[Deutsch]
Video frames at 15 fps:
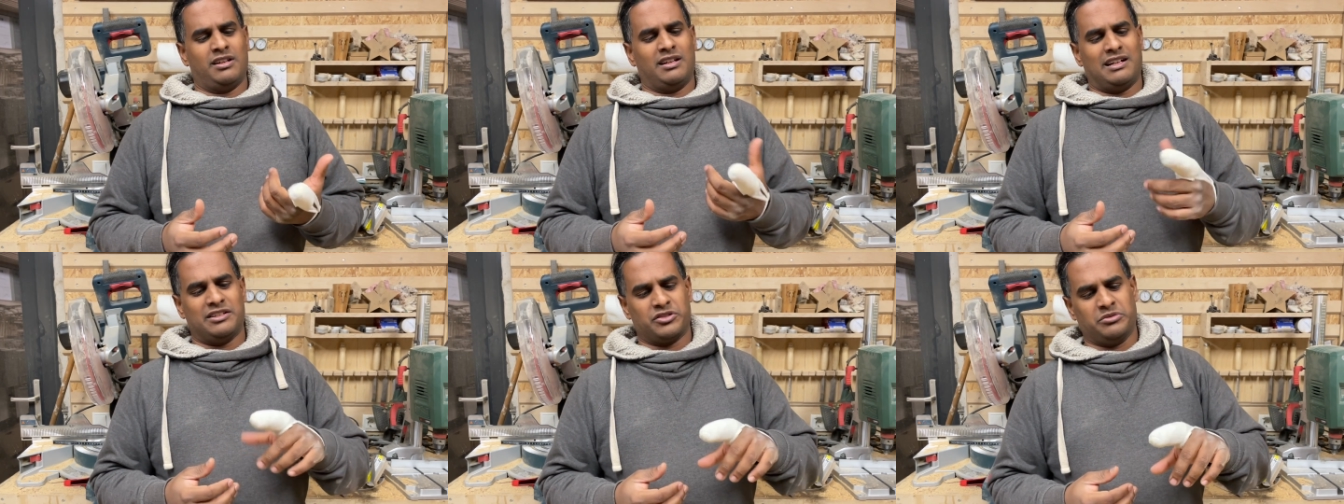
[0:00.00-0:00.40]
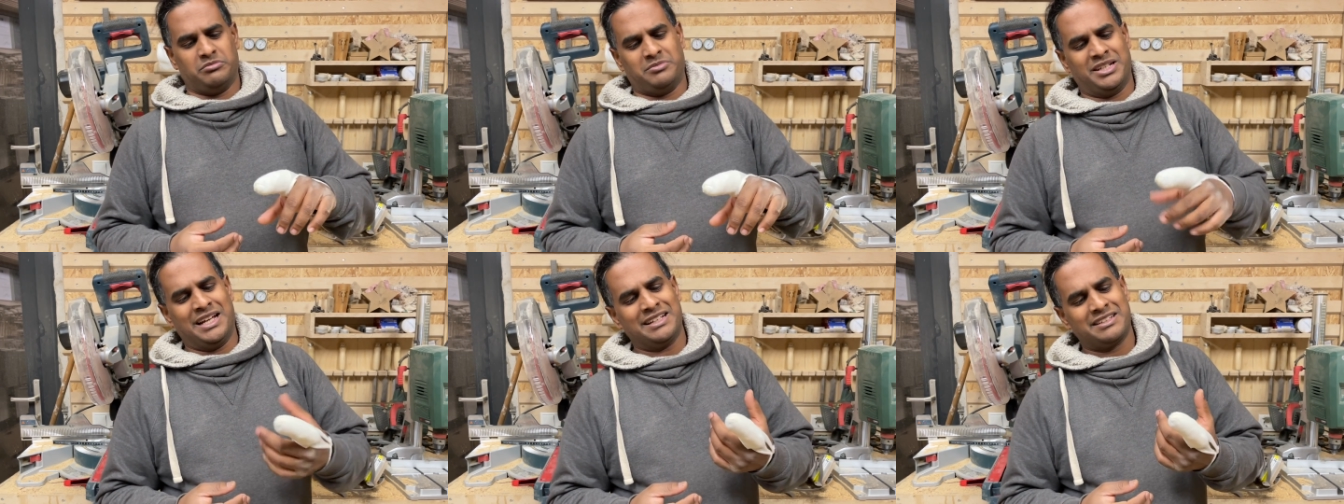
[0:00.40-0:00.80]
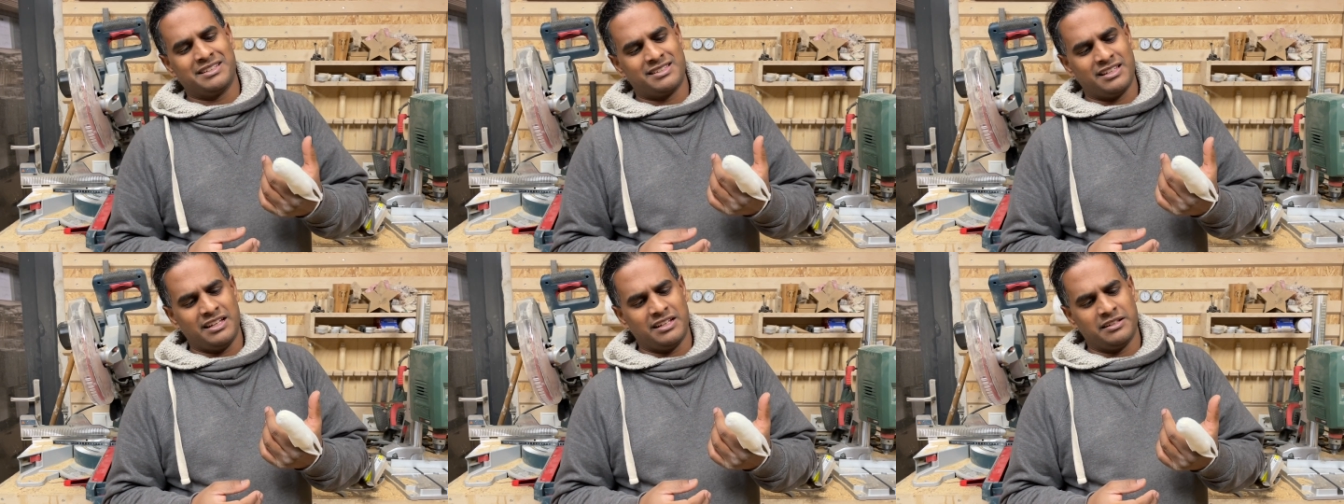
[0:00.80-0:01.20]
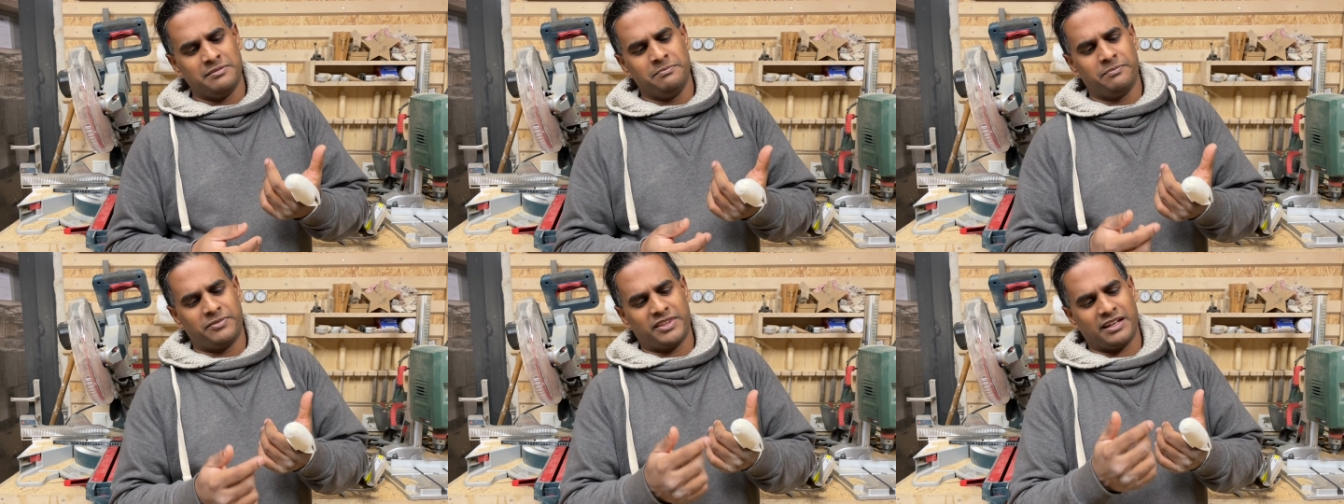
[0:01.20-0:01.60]
Also man hat
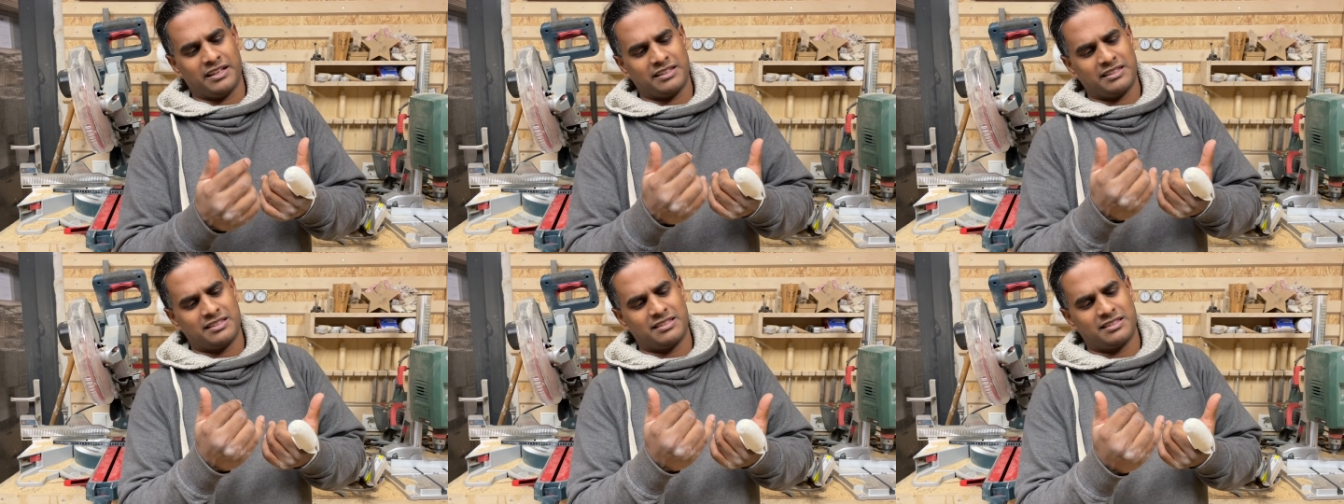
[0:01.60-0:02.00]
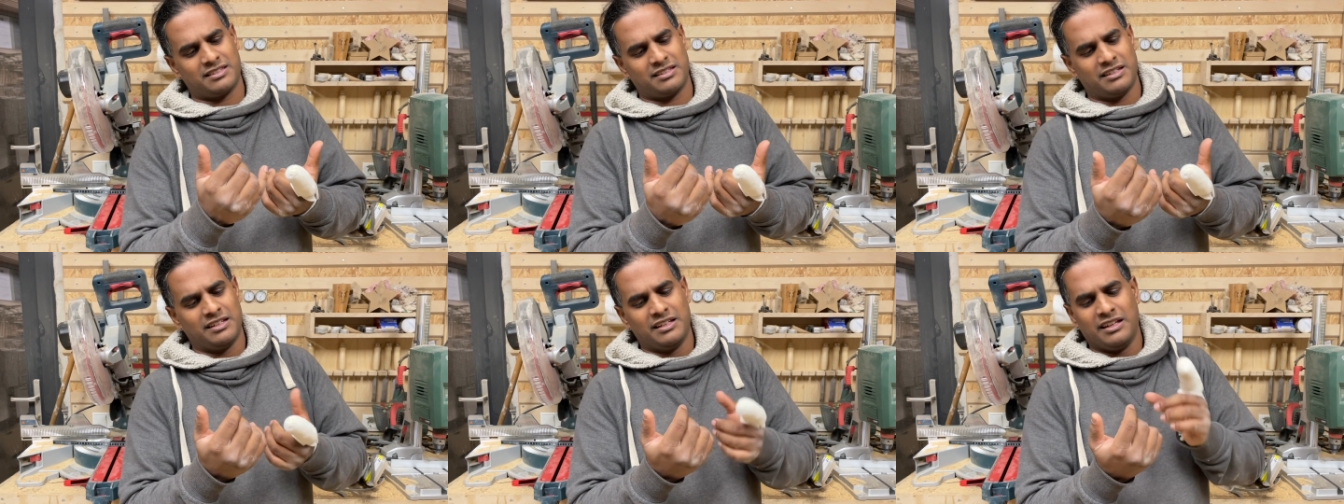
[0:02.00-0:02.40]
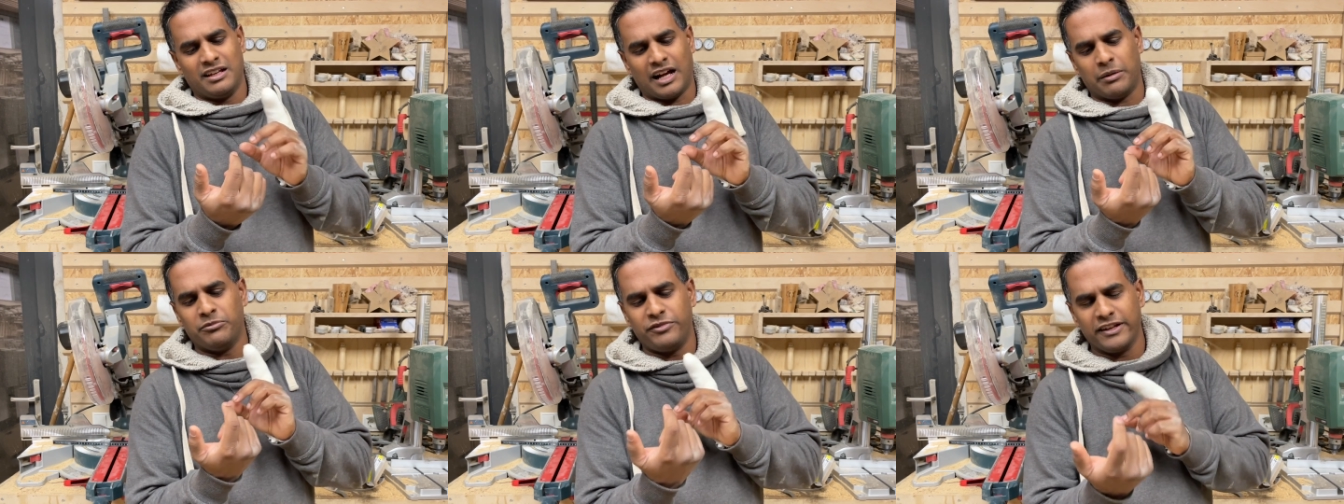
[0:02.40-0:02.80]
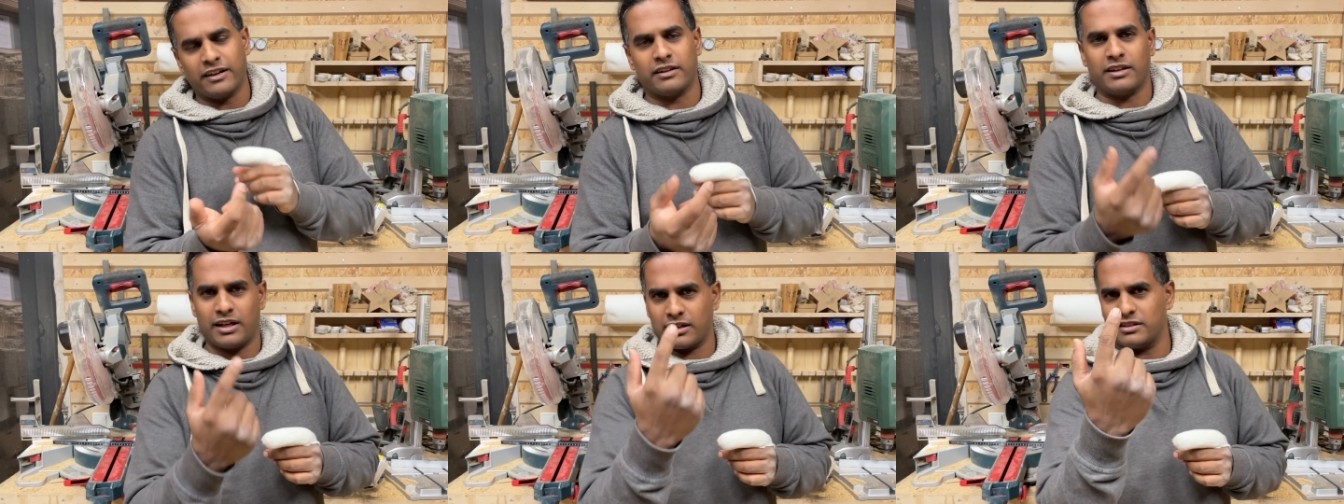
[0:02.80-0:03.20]
gesehen, dass am
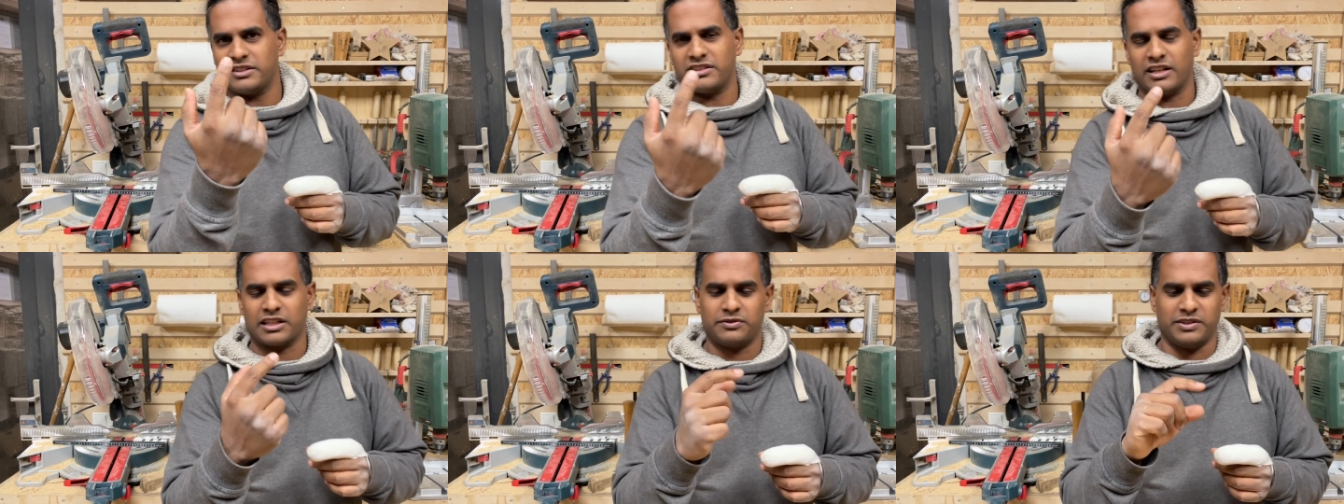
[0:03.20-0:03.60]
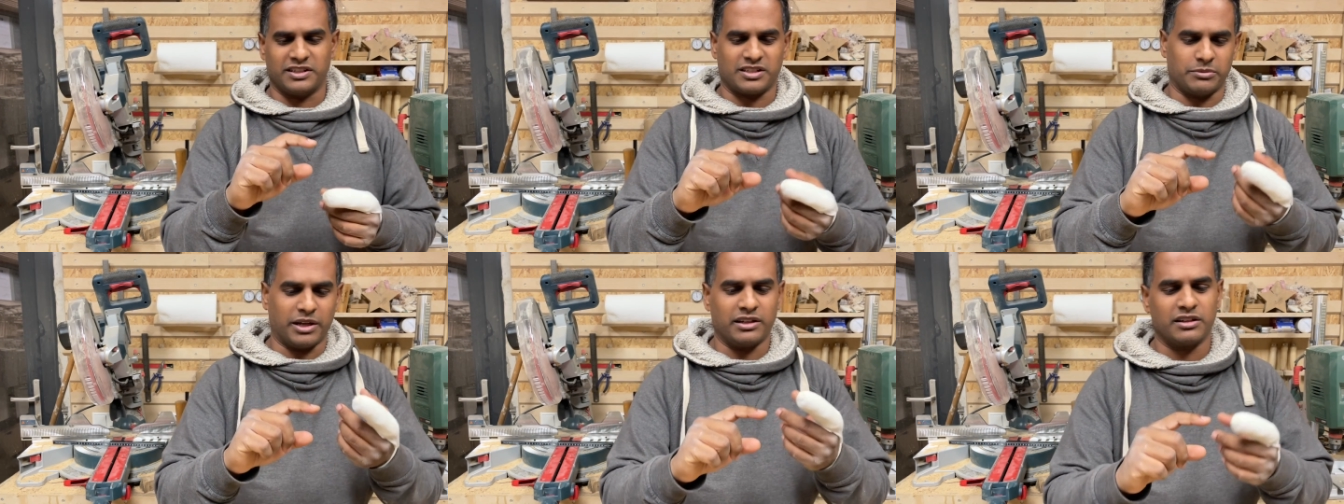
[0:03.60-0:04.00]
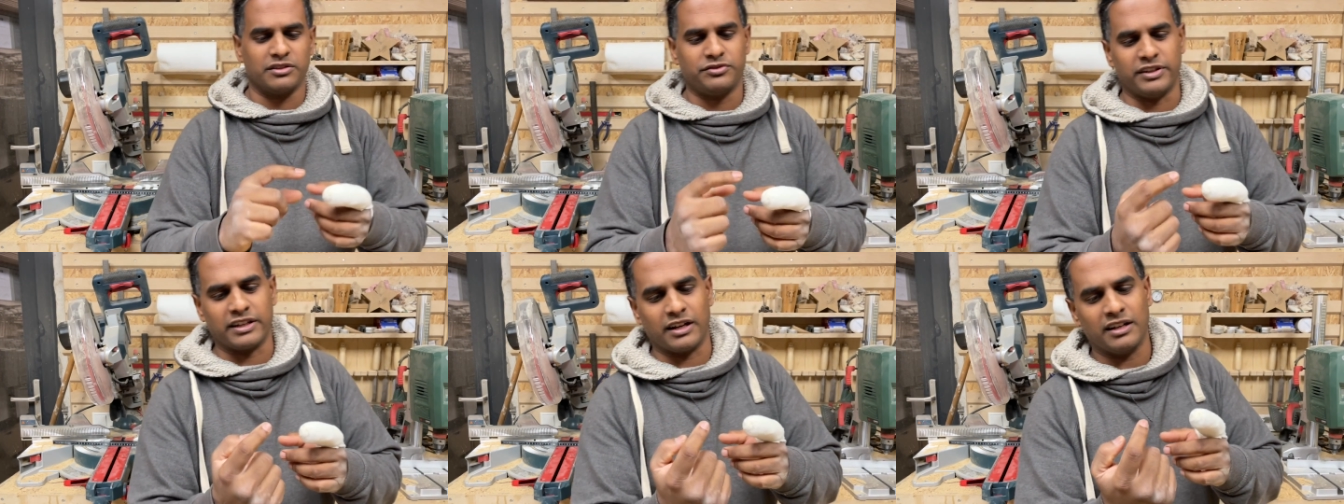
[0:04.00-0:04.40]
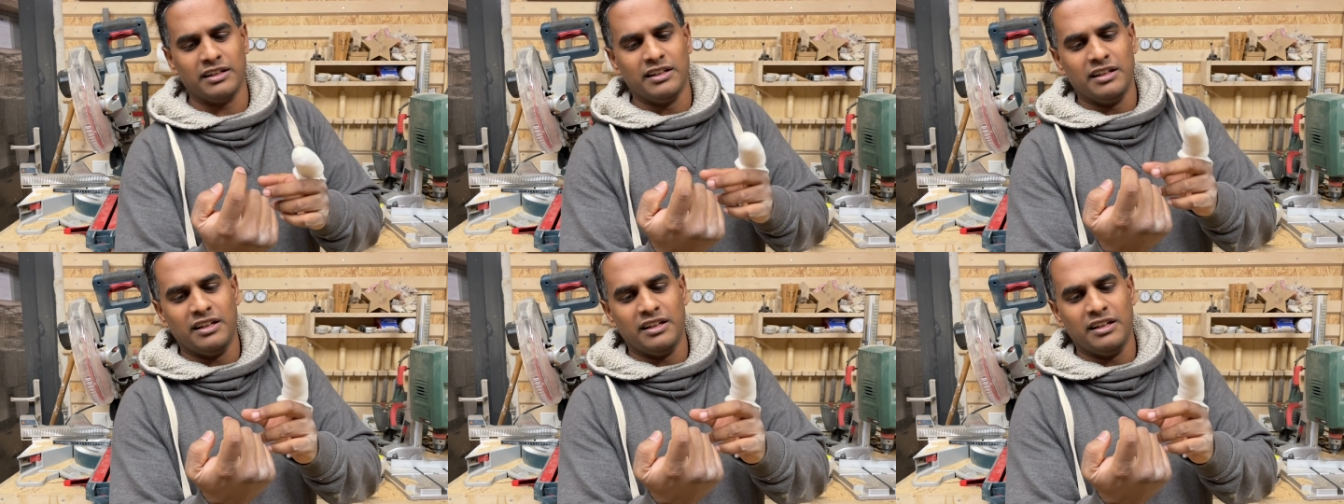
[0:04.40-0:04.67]
Fingernagel, ich zeige es vielleicht am anderen Finger,